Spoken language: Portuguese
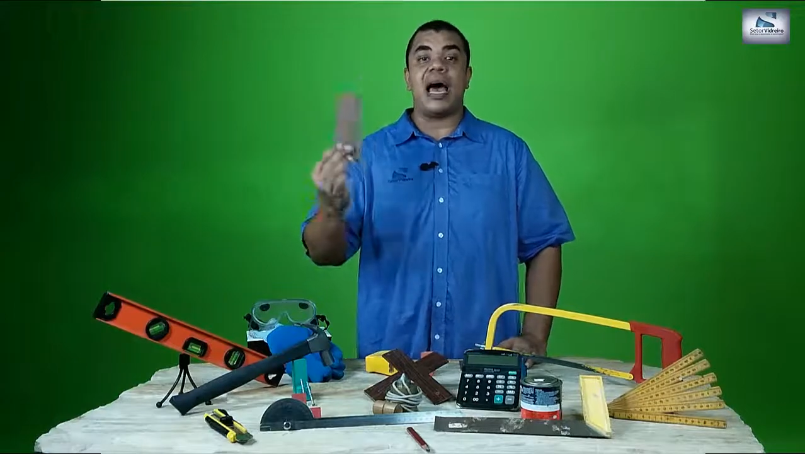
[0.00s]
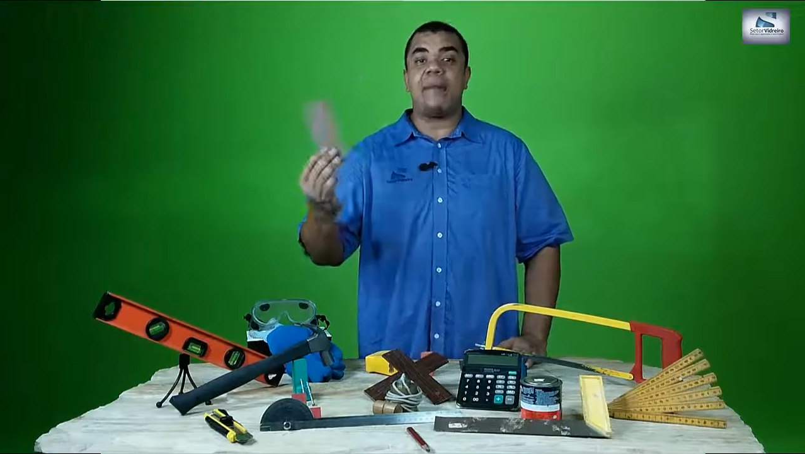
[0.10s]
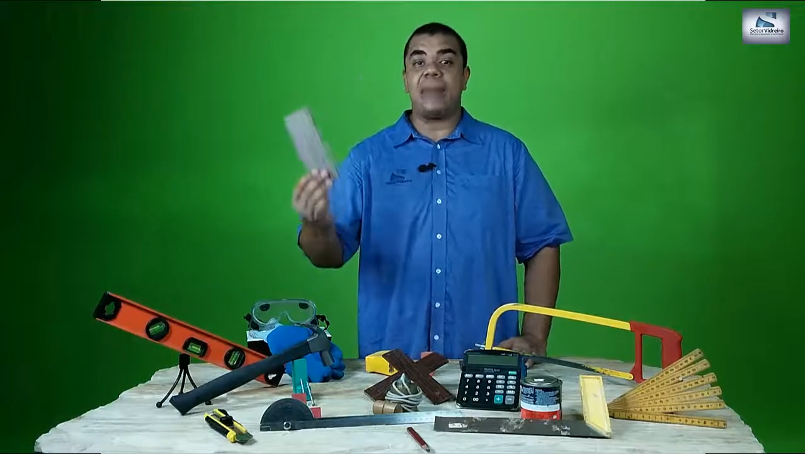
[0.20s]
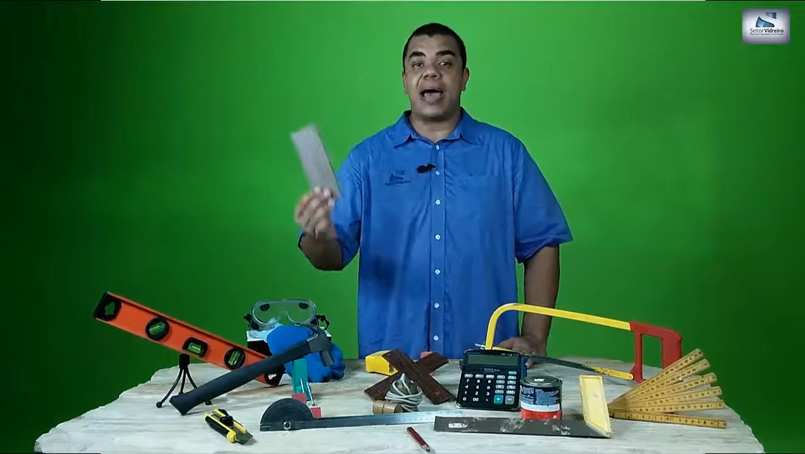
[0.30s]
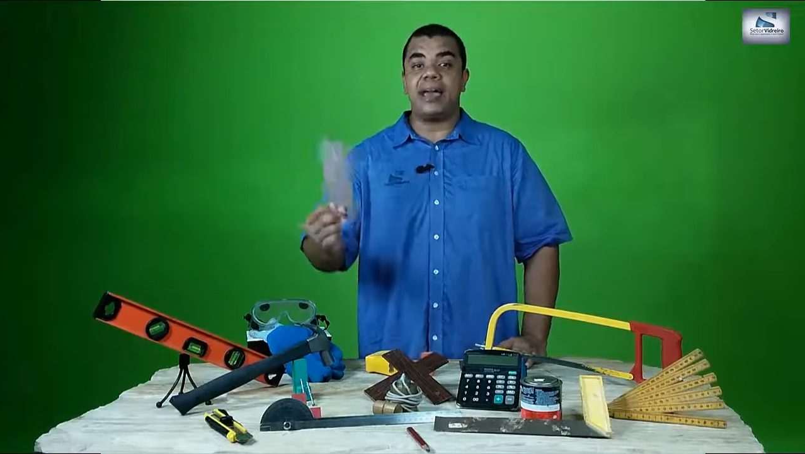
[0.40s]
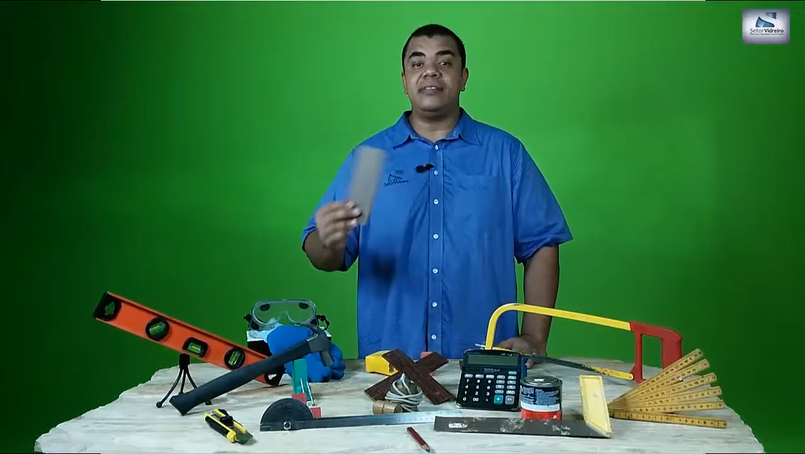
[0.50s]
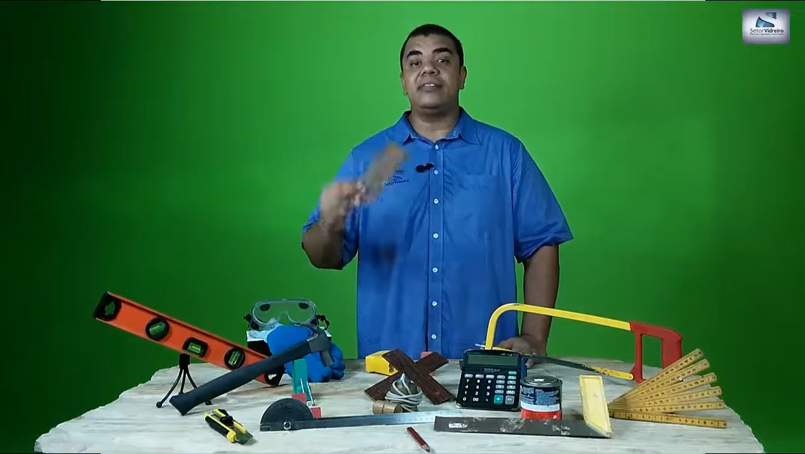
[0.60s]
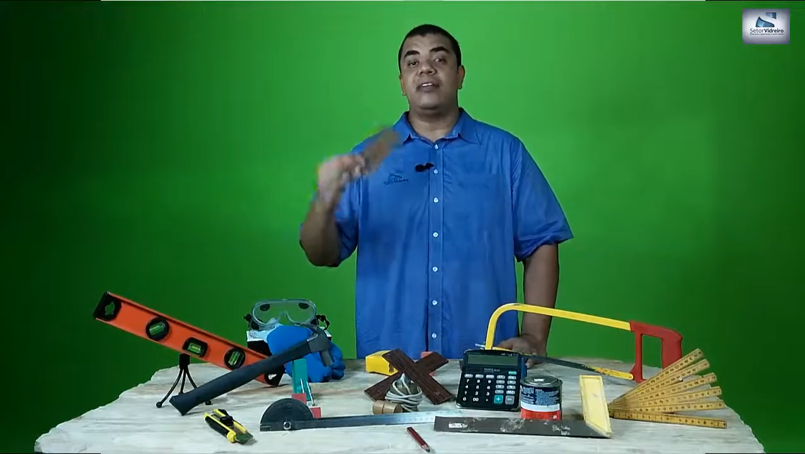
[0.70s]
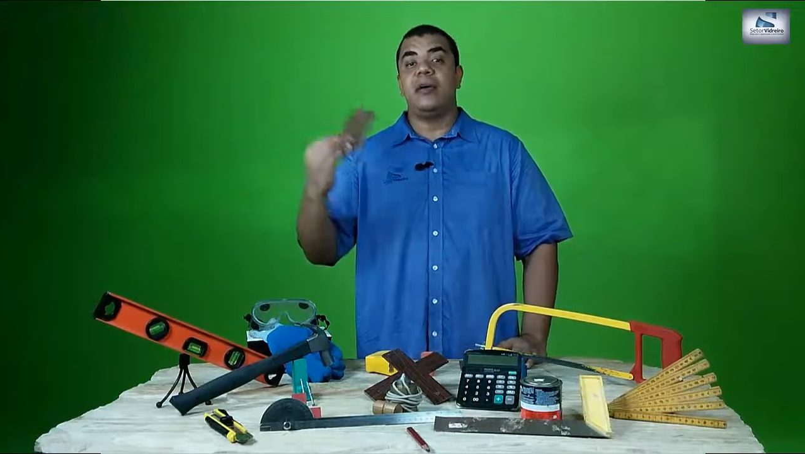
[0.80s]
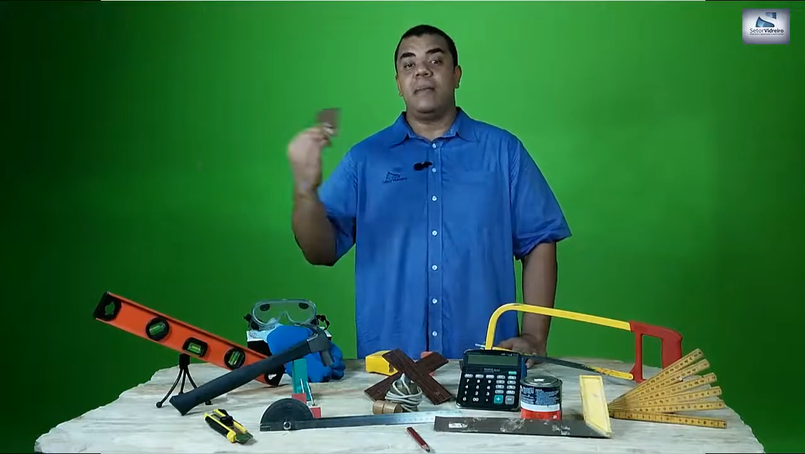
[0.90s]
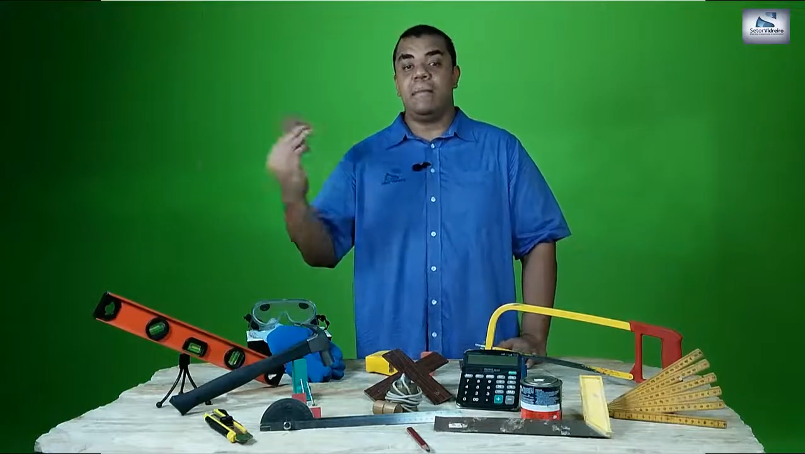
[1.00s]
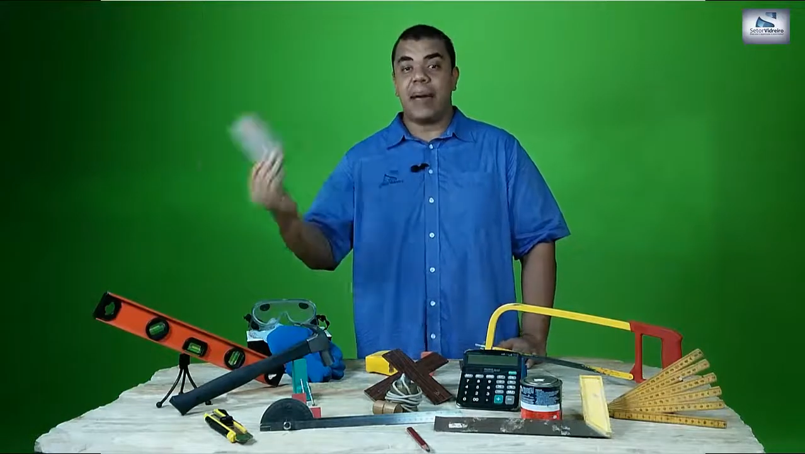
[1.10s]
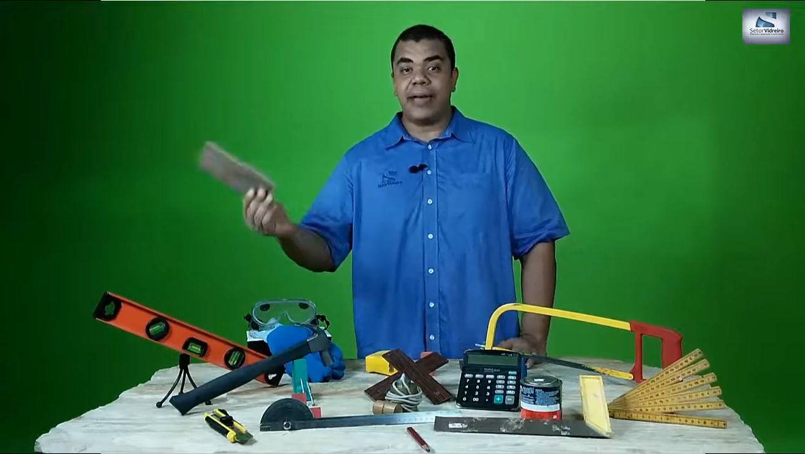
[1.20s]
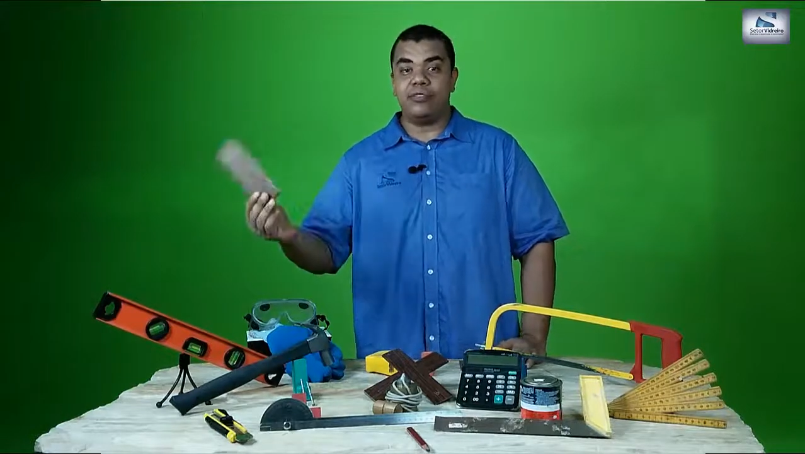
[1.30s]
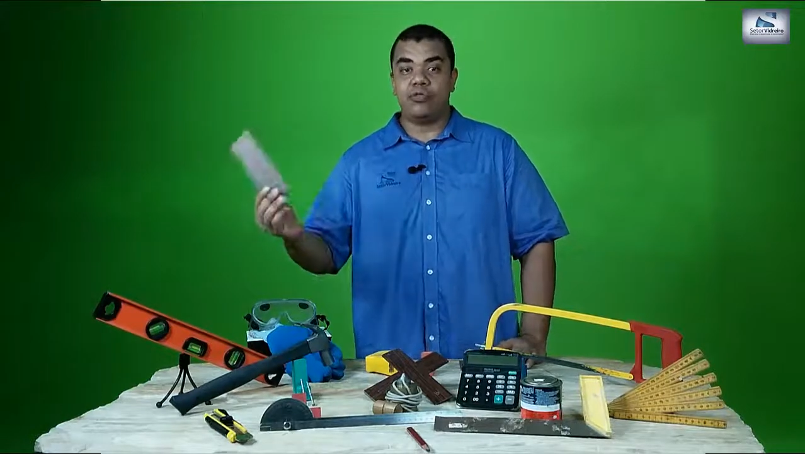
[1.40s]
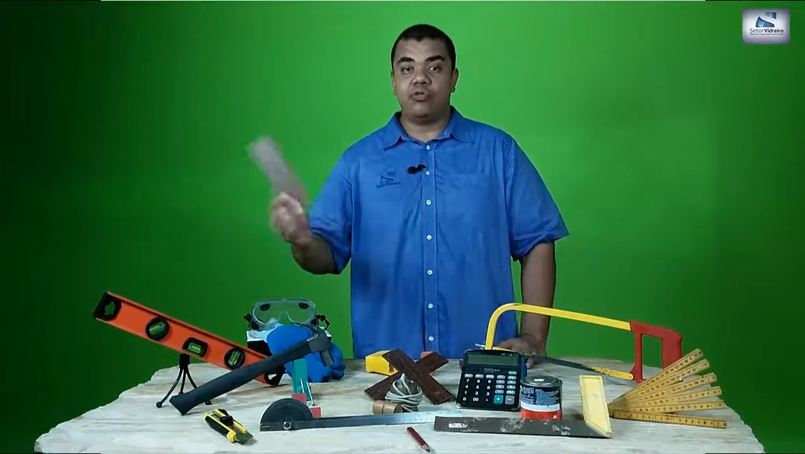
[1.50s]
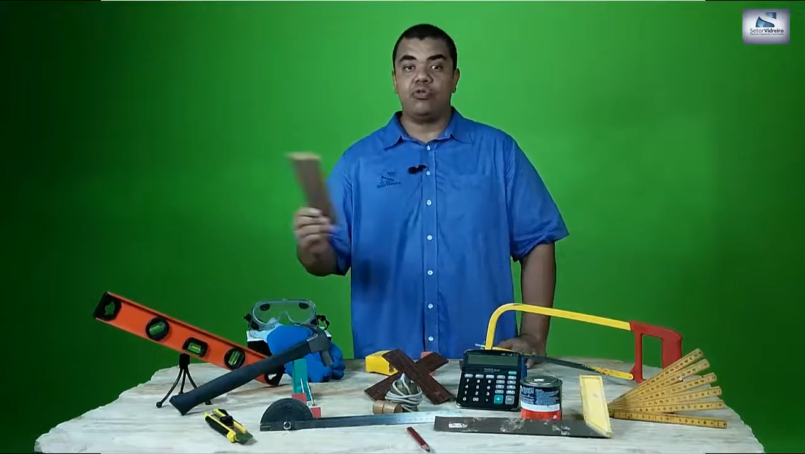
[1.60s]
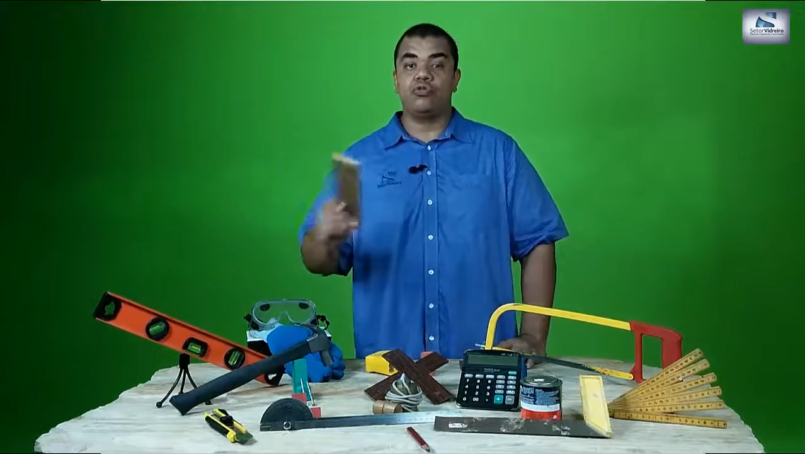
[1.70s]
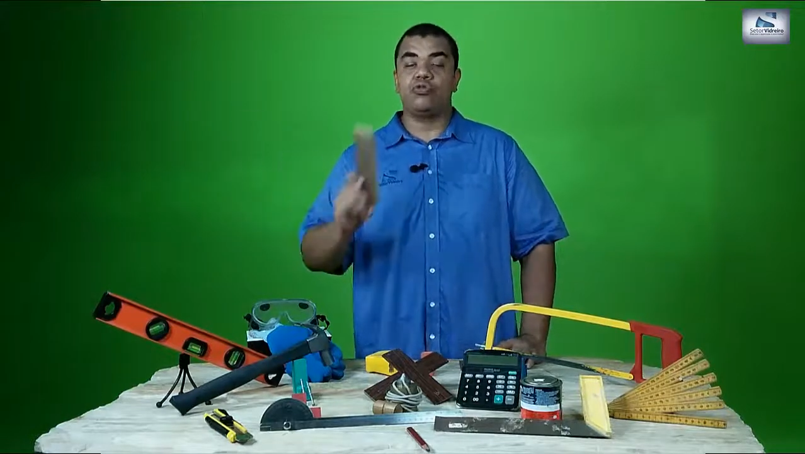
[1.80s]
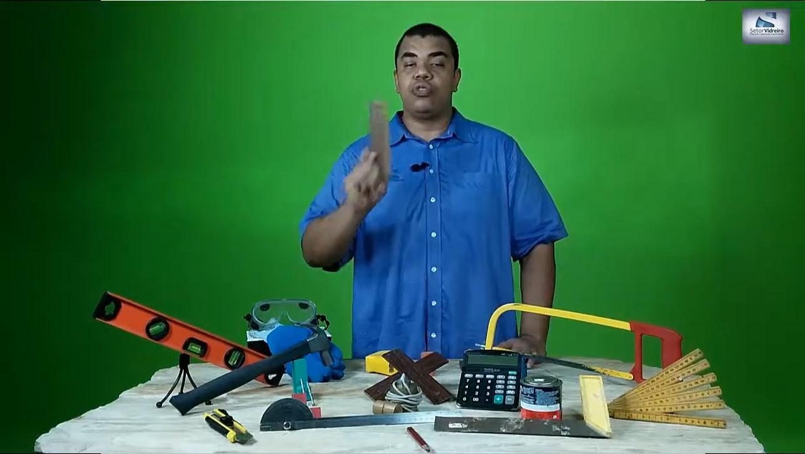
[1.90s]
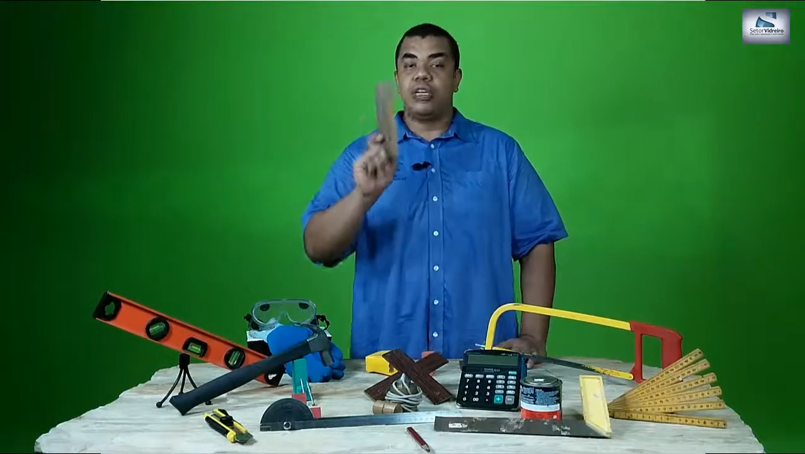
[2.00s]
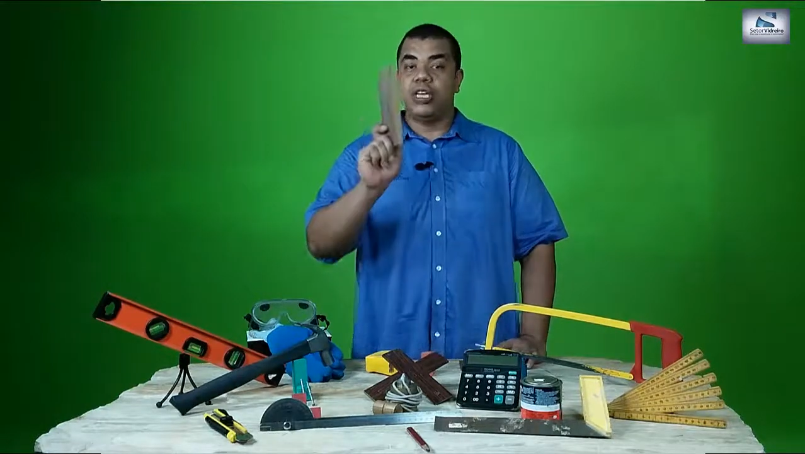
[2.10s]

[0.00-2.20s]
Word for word: a mais, mais um custo.